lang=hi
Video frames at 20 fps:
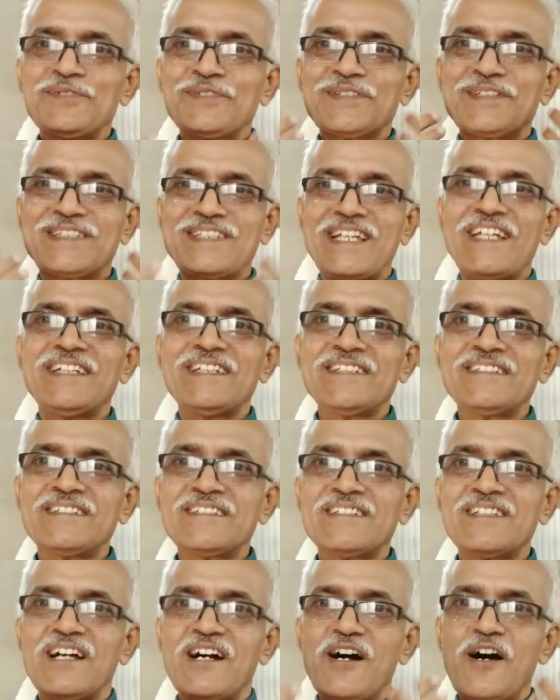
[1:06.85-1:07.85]

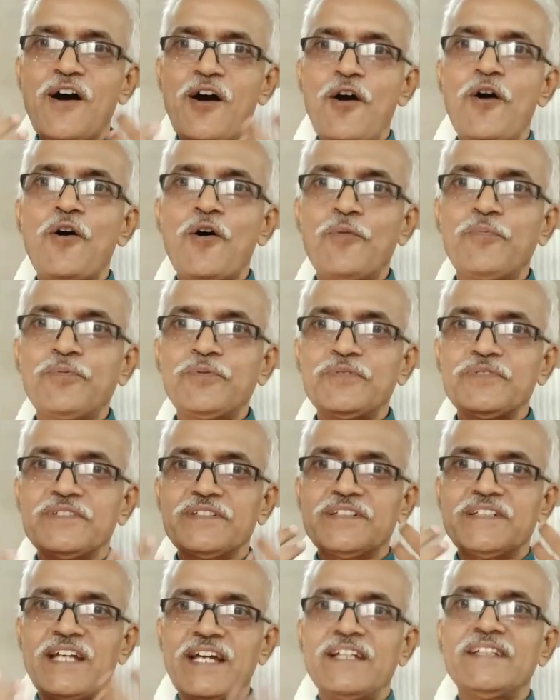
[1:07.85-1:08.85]
सेंस ऑफ
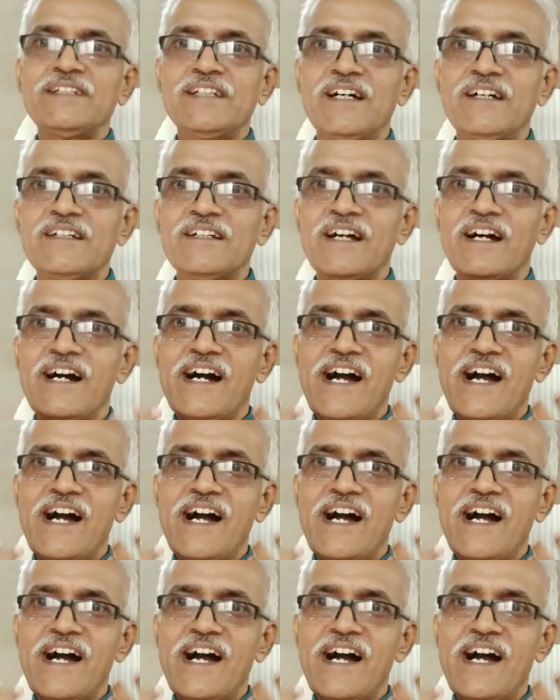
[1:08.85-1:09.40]
डेंजर